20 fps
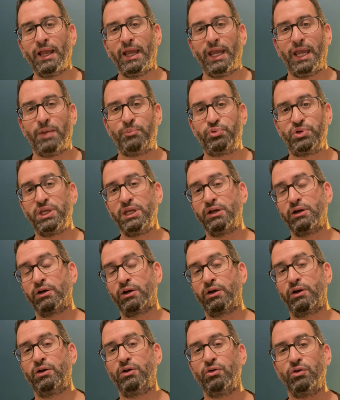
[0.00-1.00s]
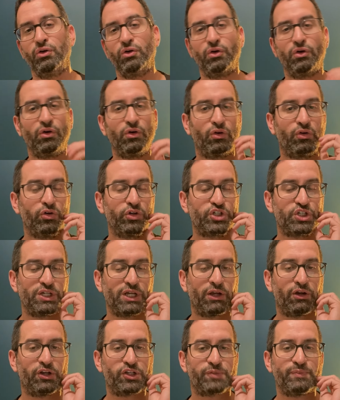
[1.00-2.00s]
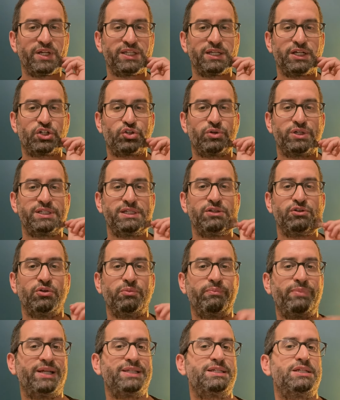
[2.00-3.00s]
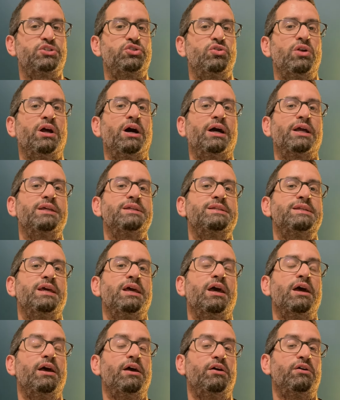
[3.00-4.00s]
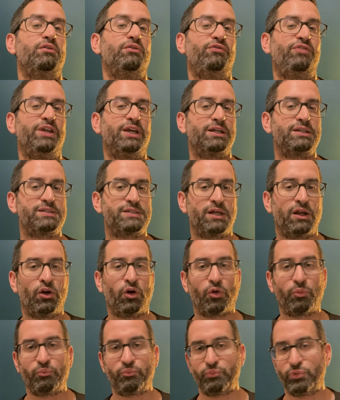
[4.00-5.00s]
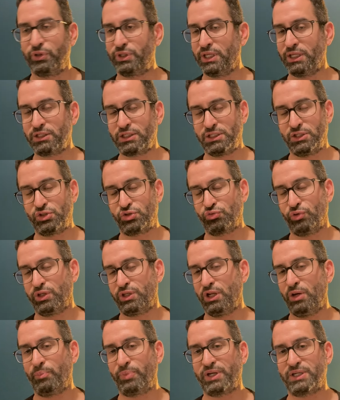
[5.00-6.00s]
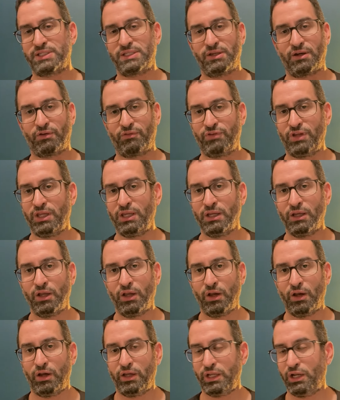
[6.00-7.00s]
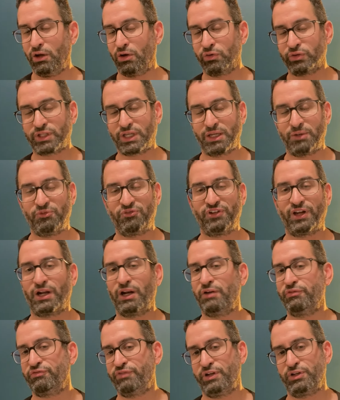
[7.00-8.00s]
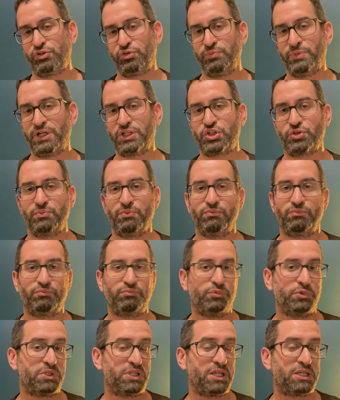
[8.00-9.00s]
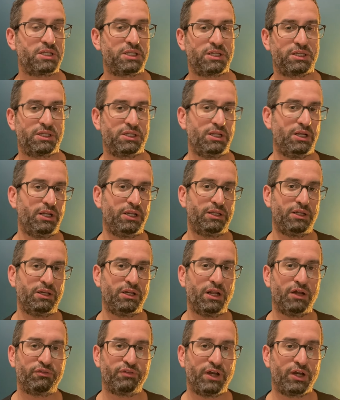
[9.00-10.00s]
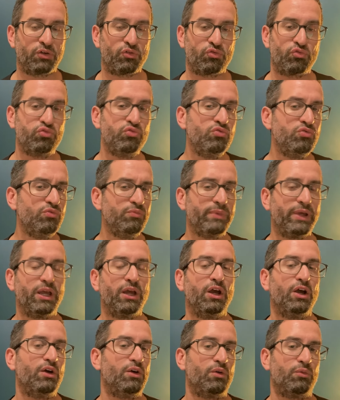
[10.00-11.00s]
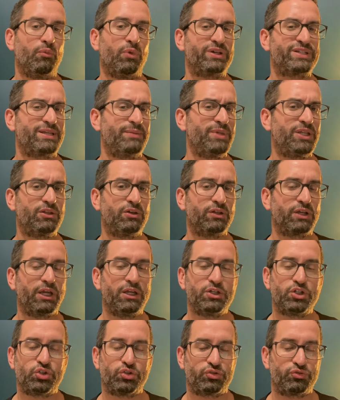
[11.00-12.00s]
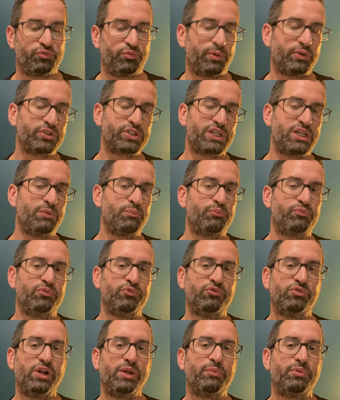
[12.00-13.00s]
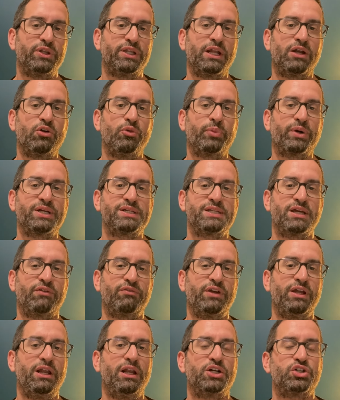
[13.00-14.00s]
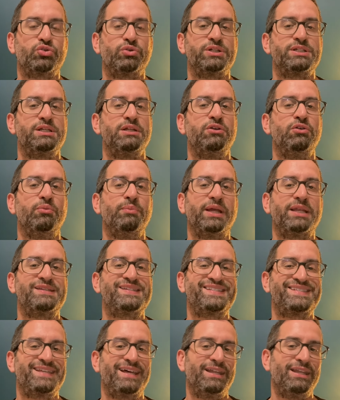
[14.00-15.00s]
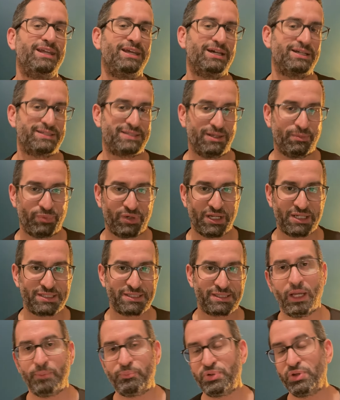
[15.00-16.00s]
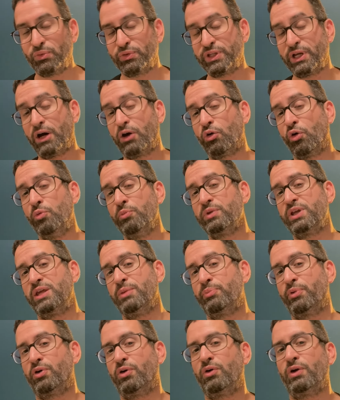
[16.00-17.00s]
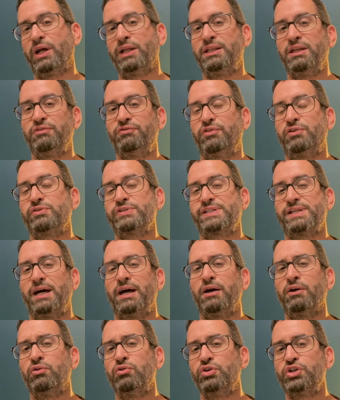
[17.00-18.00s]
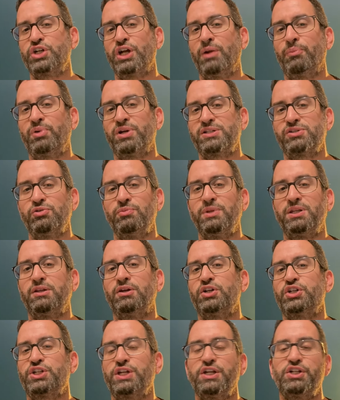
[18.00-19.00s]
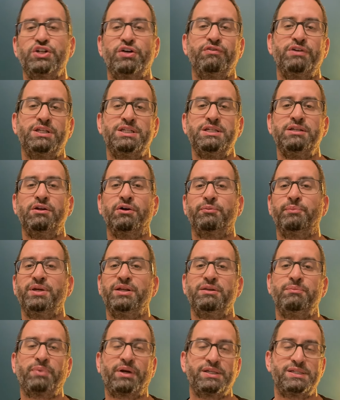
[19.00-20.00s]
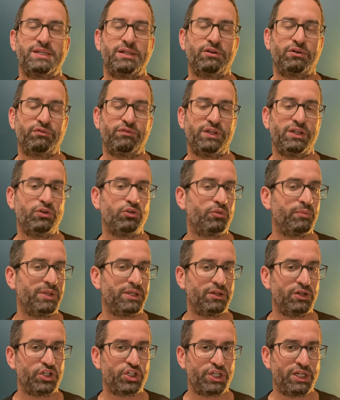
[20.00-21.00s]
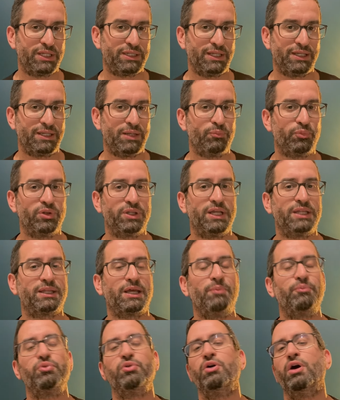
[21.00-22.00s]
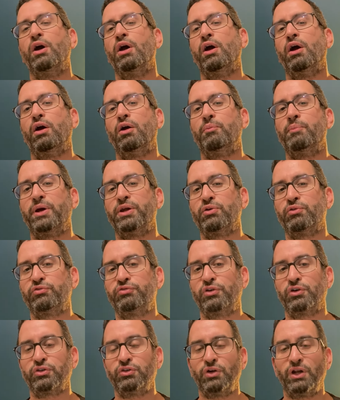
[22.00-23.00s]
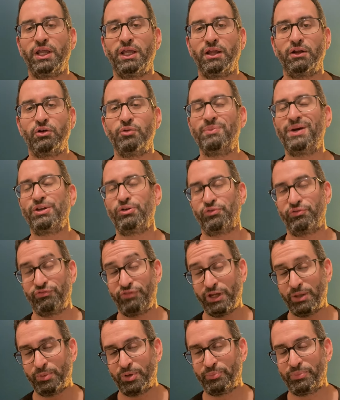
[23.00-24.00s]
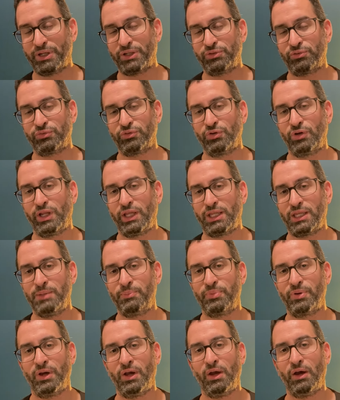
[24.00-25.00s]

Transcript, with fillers: Et puis euh, le, le, coach Nagelsmann a choisi de ne pas titulariser Wirtz, alors peut-être qu'il souhaitait le préserver. Il rentrait vers la fin du match, peut-être qu'il avait un coup, mais bon, ça m'étonnerait pense qu'il voulait peut-être le préserver. Il a choisi de mettre Sané à sa place. Et puis on a Rome qui prend la défense à gauche à la place de Mittelstedt. J'avais dit dans mes précédentes vidéos que Mittelstedt était peut-être un peu maillon fort de le maillon faible pardon de l'équipe.